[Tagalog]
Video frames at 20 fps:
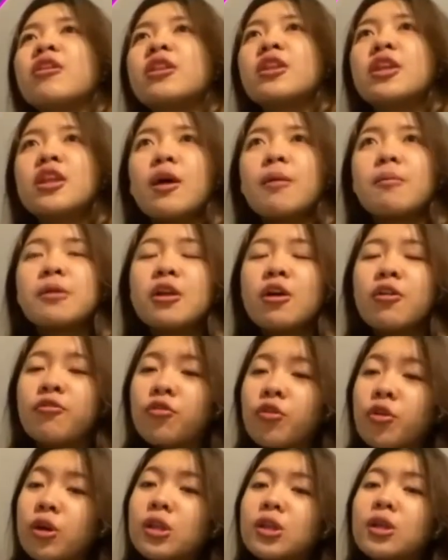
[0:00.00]
hindi namin
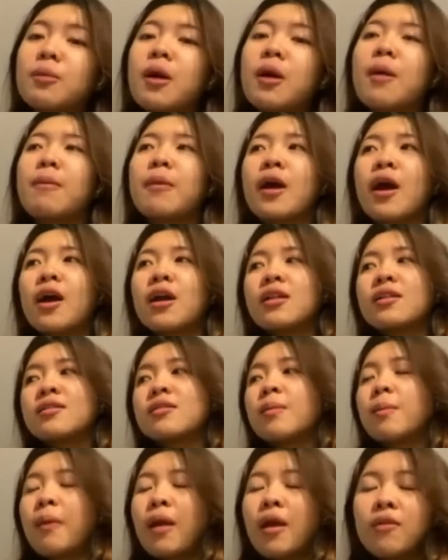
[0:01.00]
afford na makapag-aral
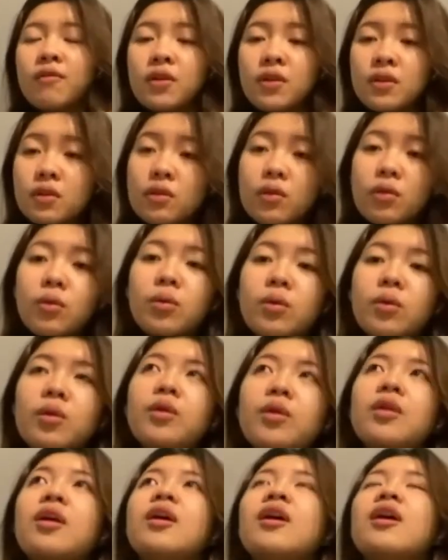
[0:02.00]
sa private
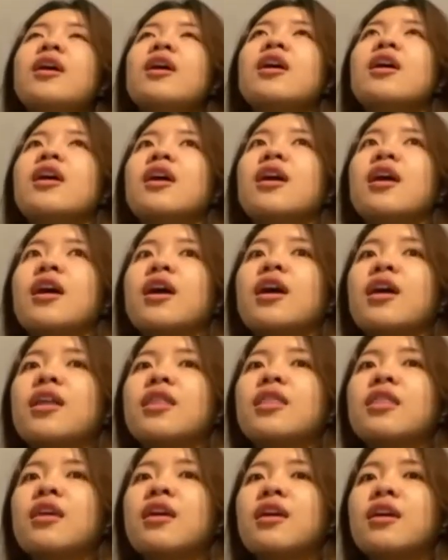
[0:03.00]
school.
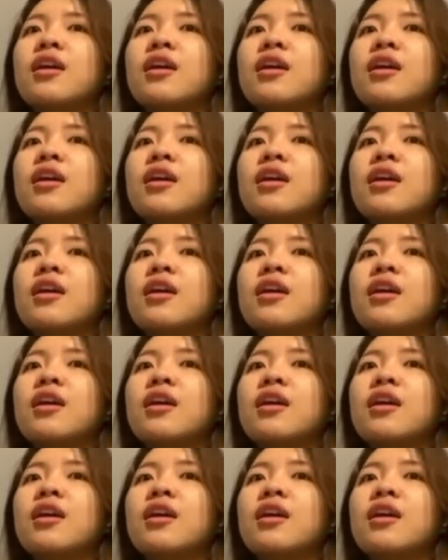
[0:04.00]
And